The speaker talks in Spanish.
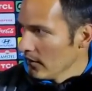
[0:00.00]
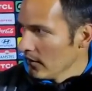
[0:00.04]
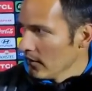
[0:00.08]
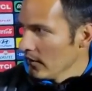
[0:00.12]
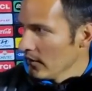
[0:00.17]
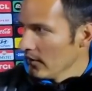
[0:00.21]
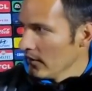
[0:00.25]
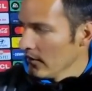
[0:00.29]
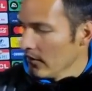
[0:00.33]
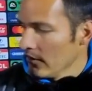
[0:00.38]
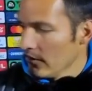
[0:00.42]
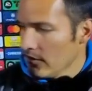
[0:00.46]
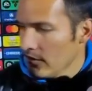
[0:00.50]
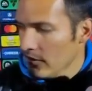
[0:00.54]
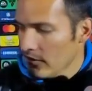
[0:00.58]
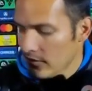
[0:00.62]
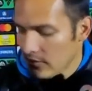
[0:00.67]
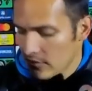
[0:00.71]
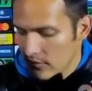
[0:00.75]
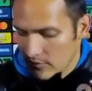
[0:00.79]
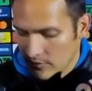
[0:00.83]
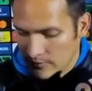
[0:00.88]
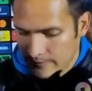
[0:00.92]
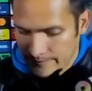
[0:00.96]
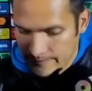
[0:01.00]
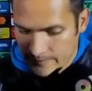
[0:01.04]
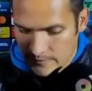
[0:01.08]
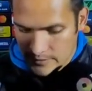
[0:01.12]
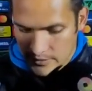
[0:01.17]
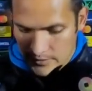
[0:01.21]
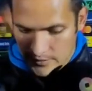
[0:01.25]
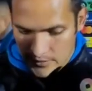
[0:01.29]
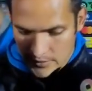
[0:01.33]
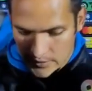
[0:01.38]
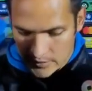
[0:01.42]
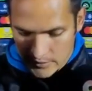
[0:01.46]
Eh,
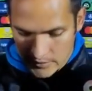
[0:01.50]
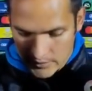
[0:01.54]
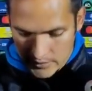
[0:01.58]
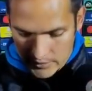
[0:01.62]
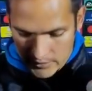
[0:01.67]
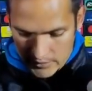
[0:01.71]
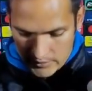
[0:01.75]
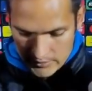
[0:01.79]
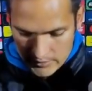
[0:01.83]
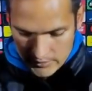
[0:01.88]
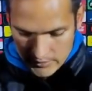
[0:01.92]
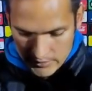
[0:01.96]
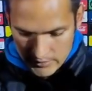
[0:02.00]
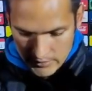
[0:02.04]
saben que,